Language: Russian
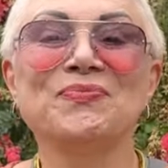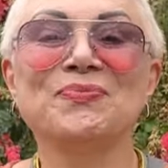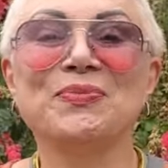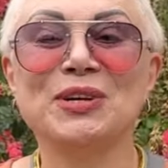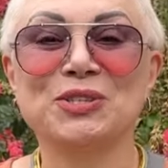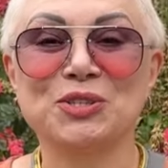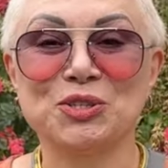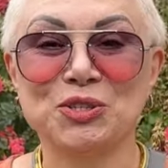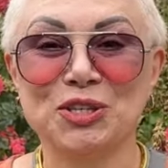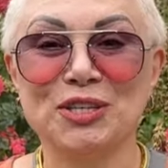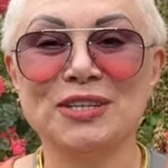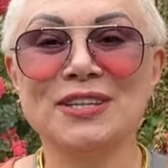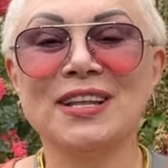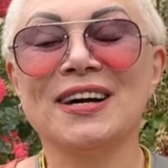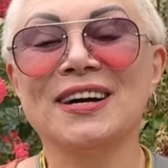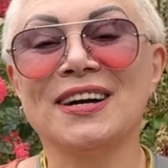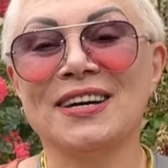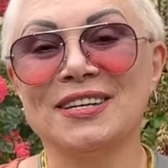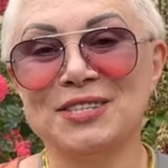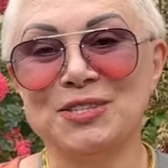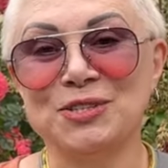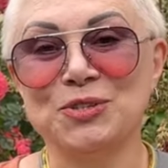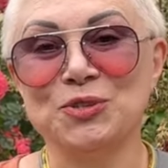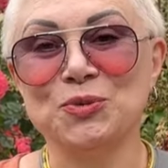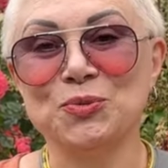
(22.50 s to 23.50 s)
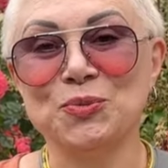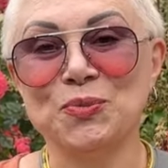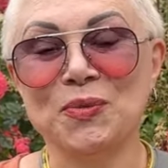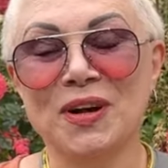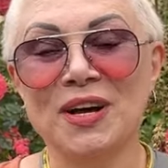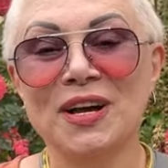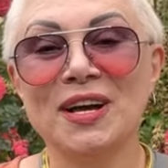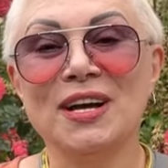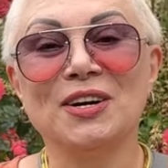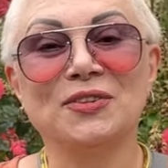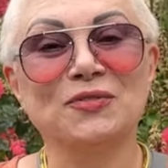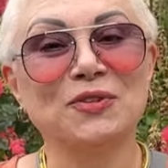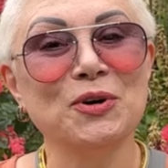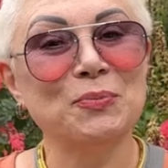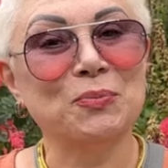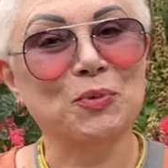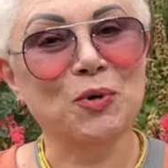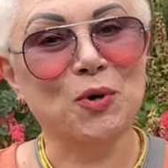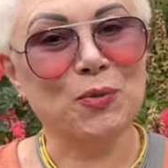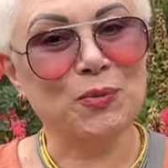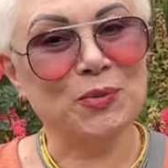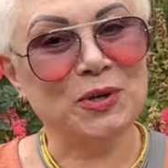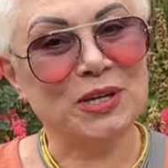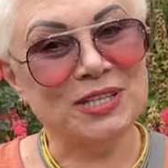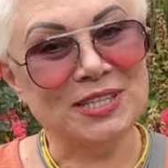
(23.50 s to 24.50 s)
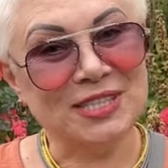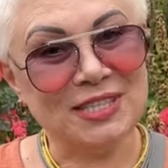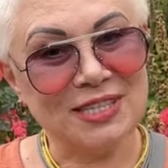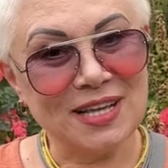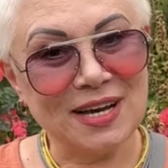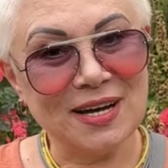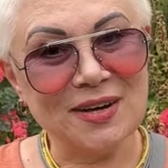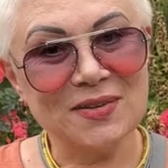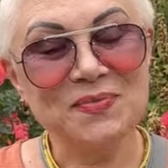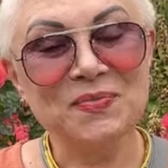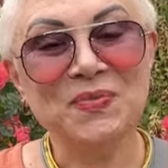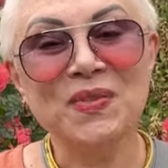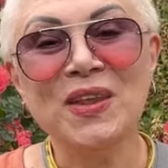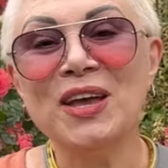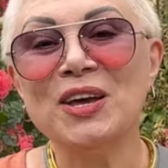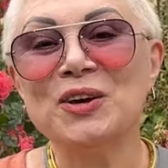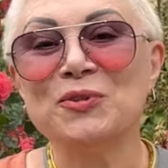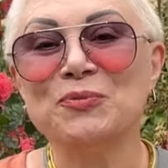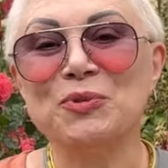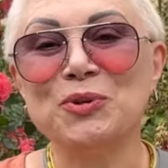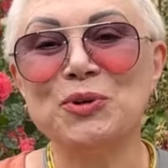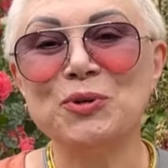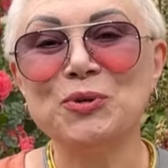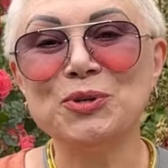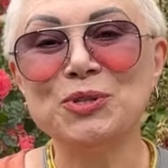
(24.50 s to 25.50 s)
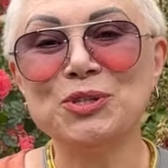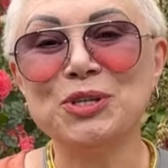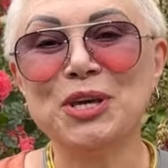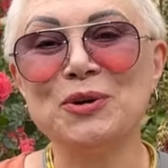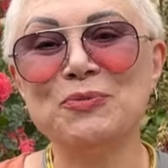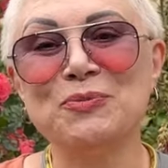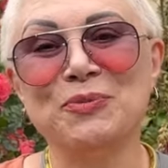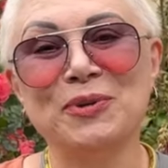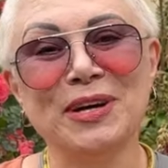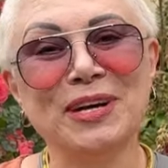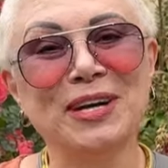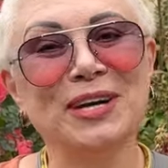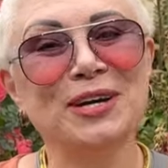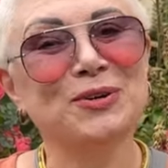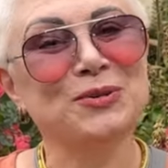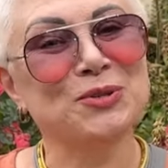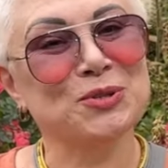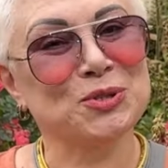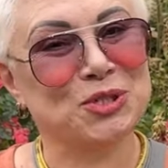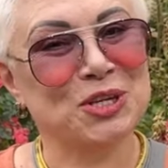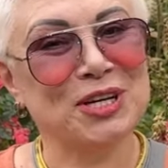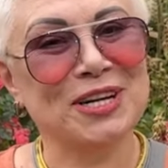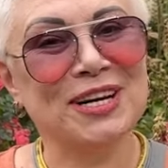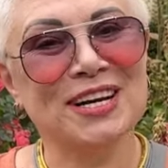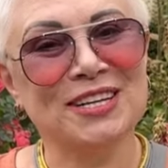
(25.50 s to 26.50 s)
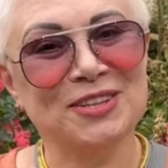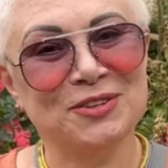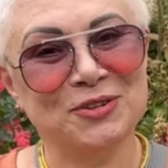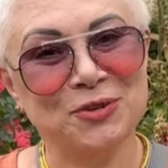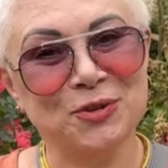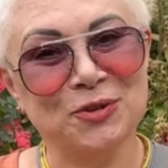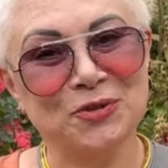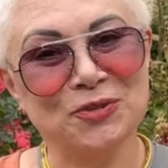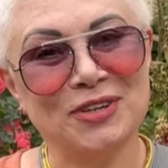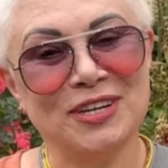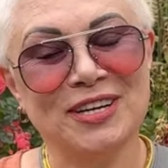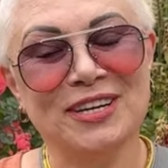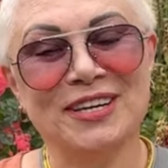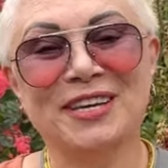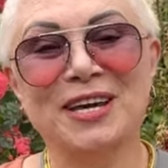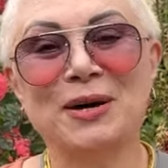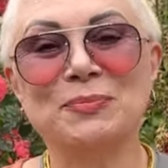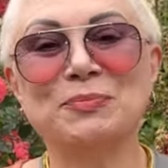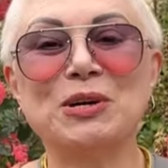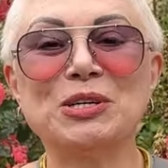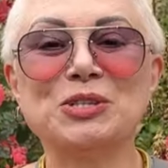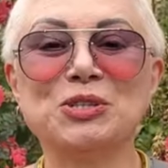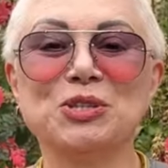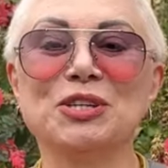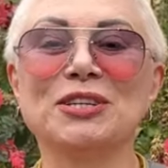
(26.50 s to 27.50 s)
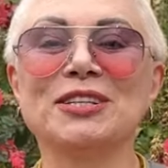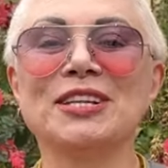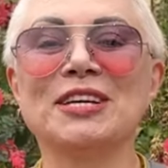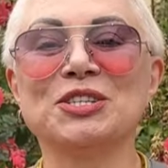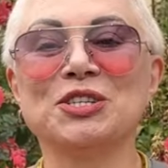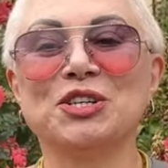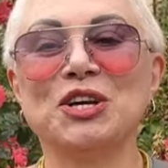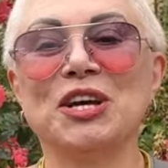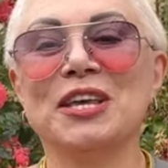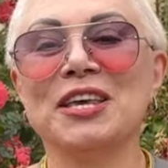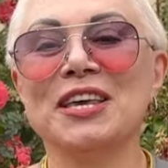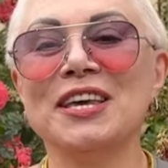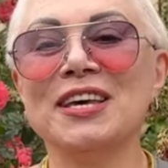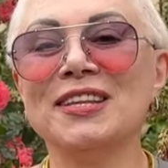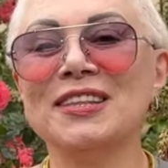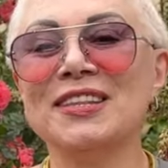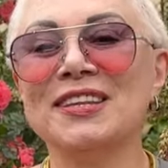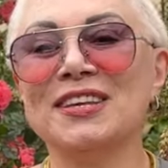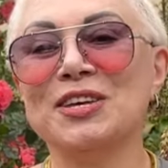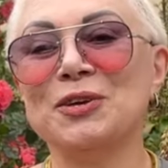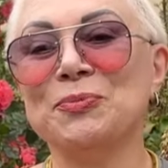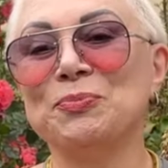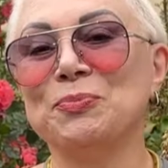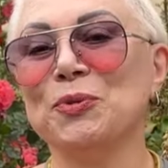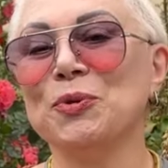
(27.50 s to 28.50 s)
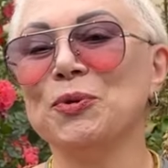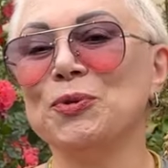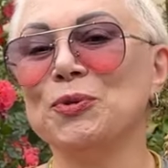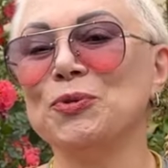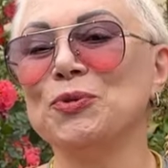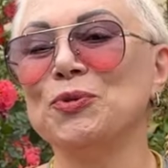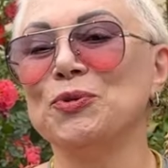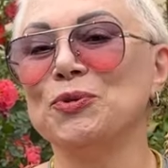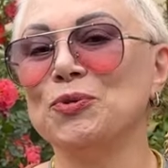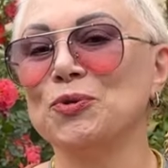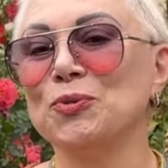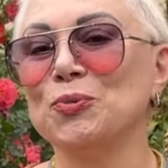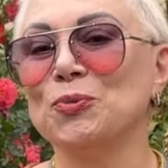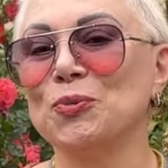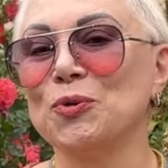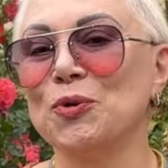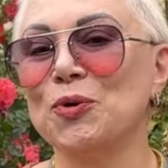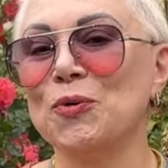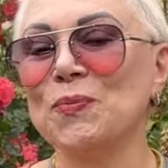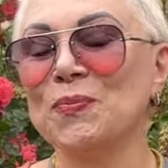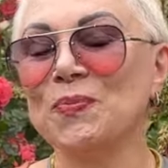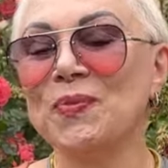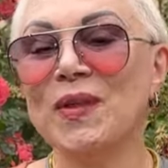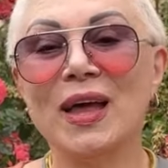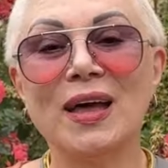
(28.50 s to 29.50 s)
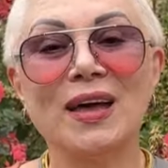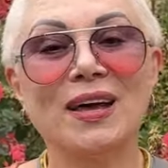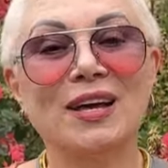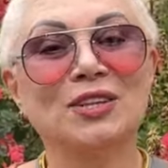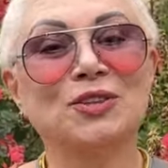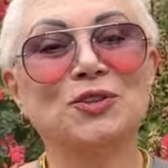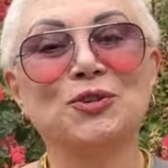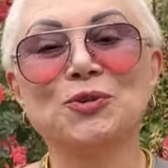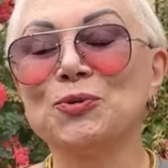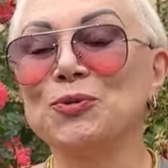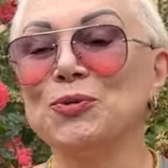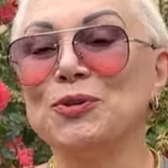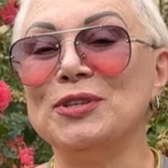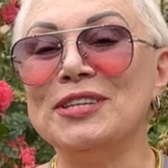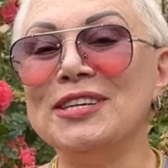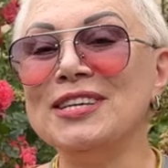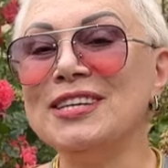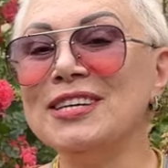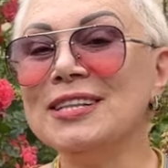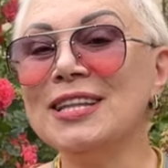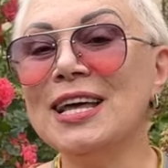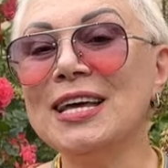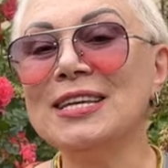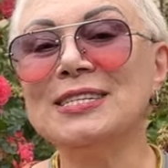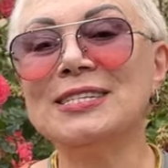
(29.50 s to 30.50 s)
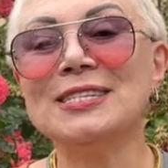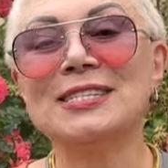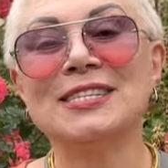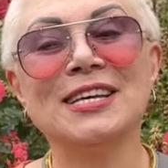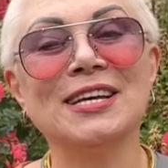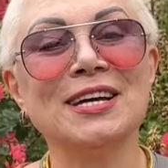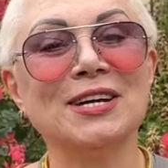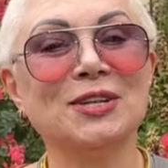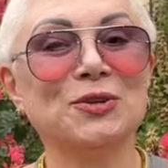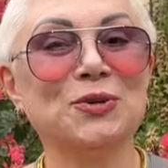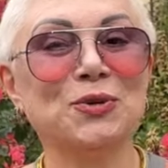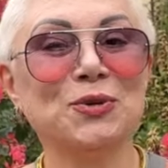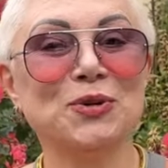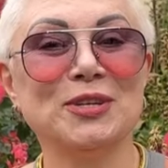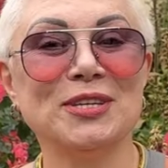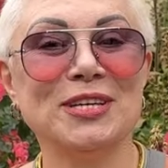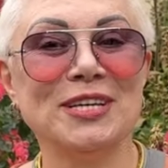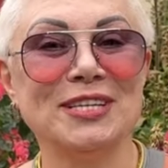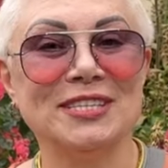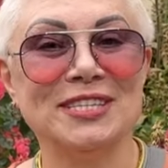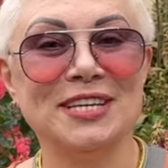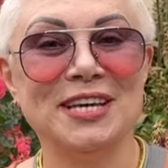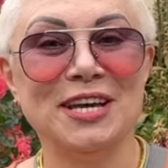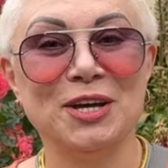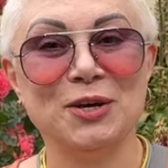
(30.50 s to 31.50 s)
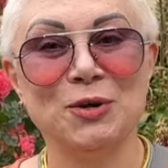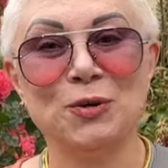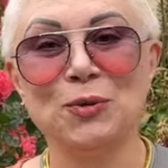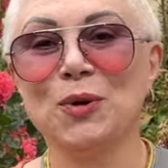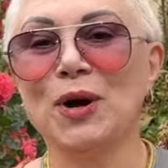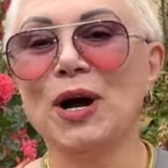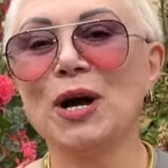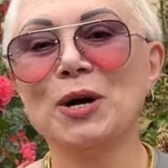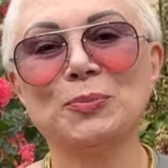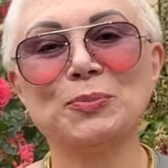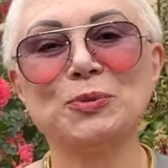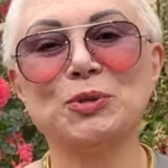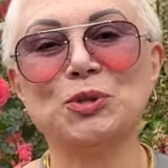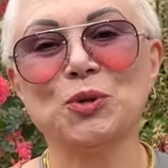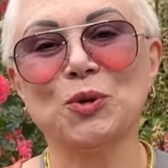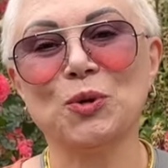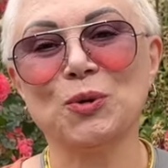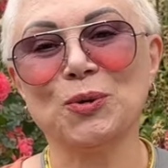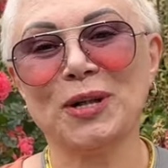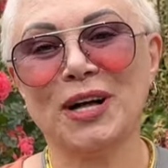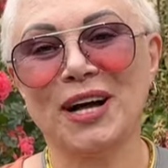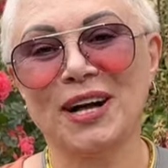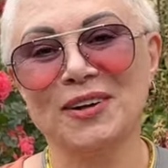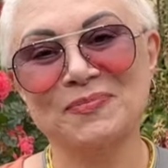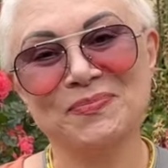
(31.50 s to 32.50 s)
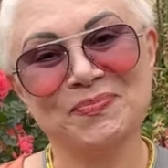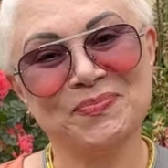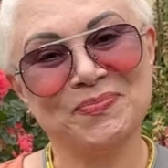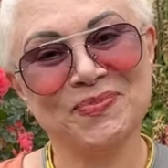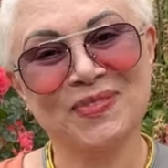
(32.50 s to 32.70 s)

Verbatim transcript: пошила костюм. Вы помните, да? Брючки были уже готовы. Я пошила жакет и полуюбку. Трудилась целую неделю, как пчелка.